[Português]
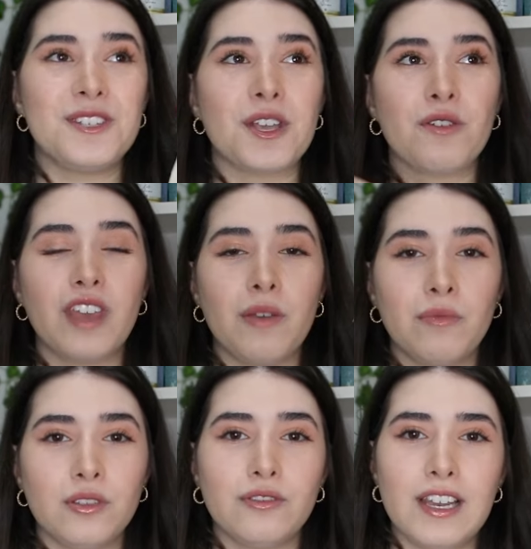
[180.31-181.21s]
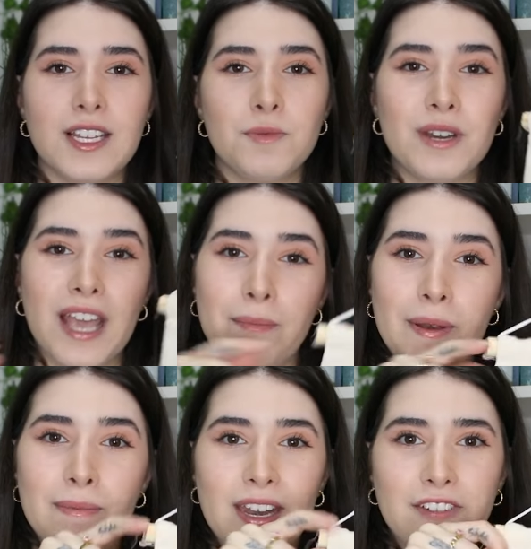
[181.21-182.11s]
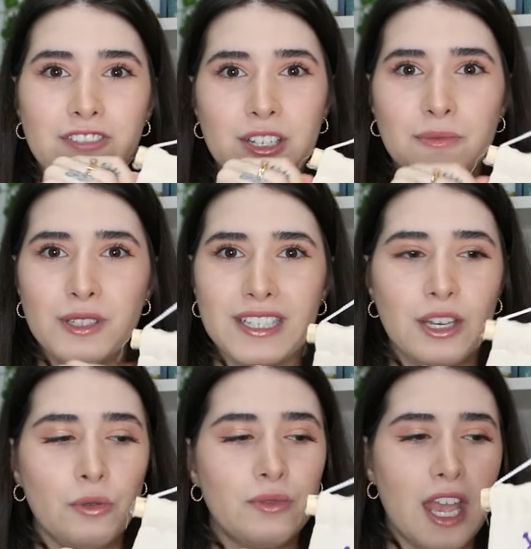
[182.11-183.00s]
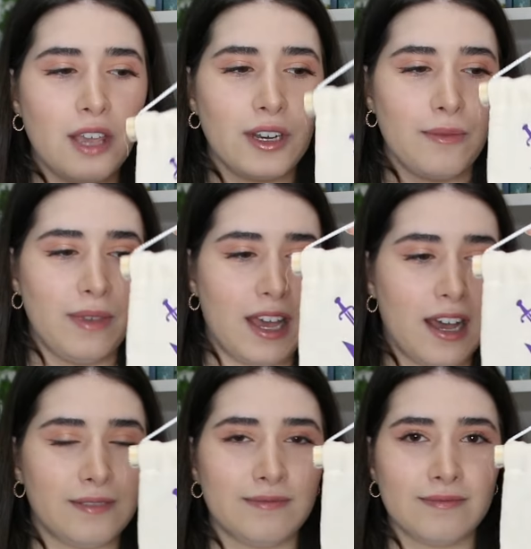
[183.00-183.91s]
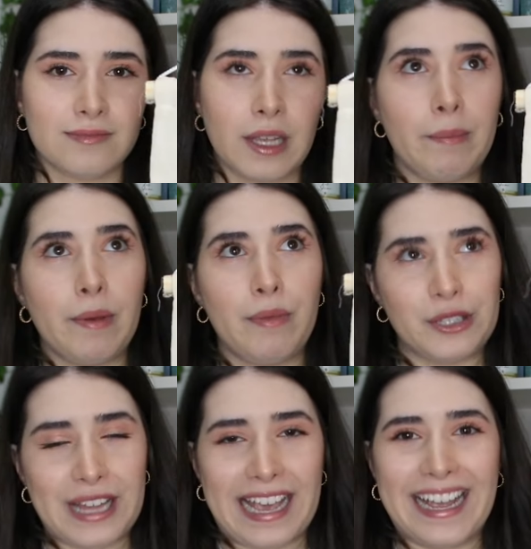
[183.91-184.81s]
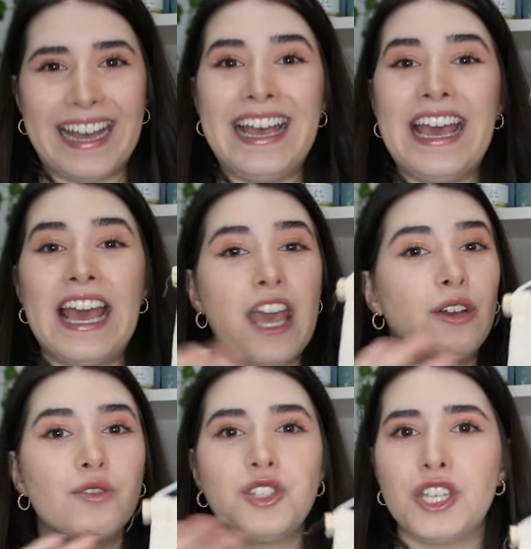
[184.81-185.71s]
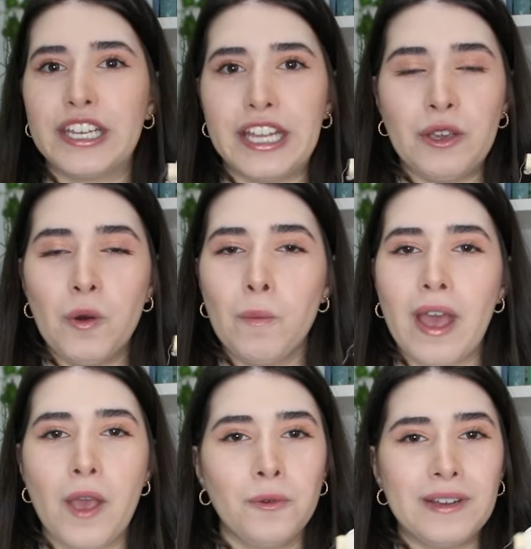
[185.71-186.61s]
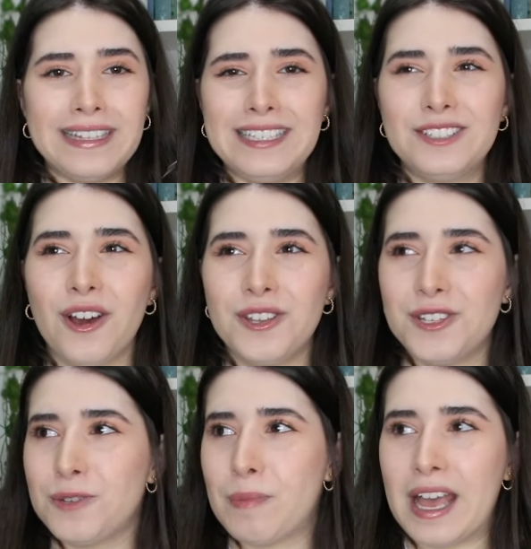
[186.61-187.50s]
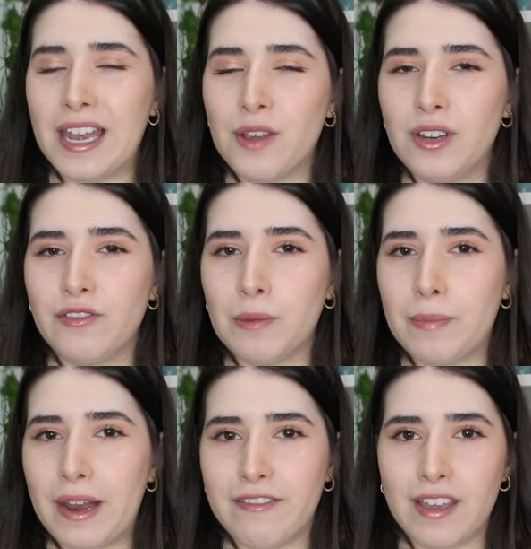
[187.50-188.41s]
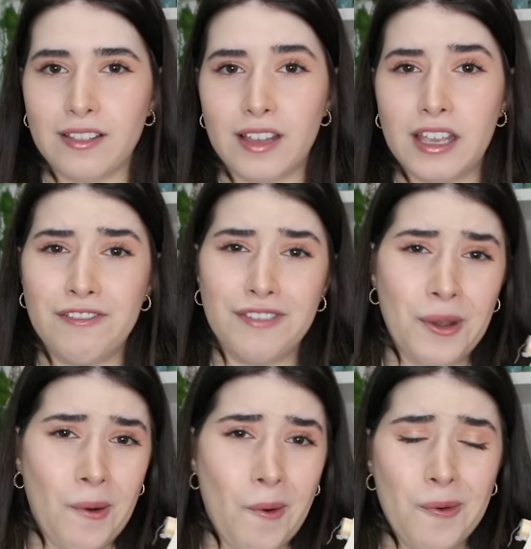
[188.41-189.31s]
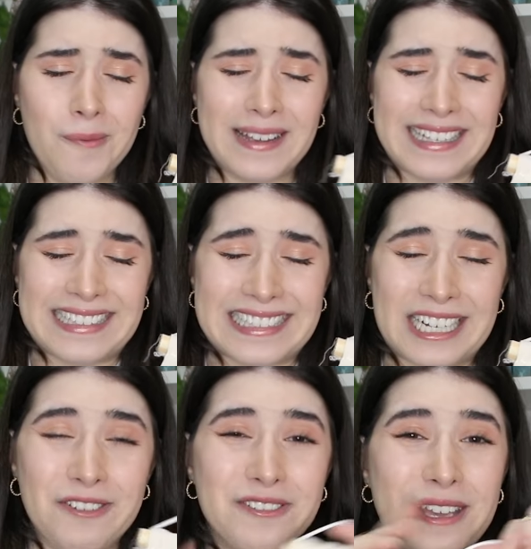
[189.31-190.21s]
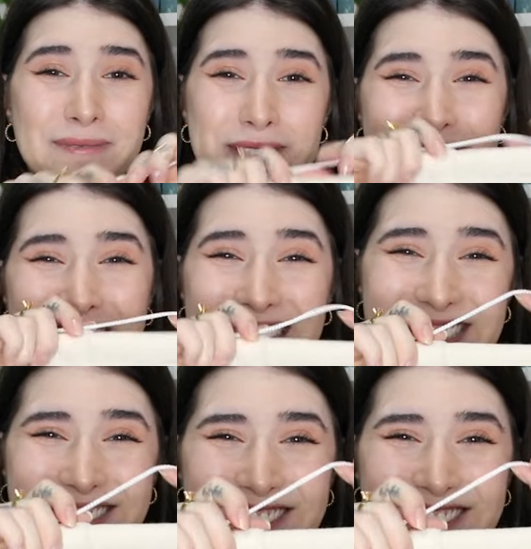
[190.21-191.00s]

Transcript: dizer que eu fiquei muito feliz porque é a primeira flâmula que eu tenho na minha biblioteca. Eu não tinha nenhuma, eu nunca dei sorte de pegar nenhum livro em pré-venda e vim com uma, então eu fiquei muito feliz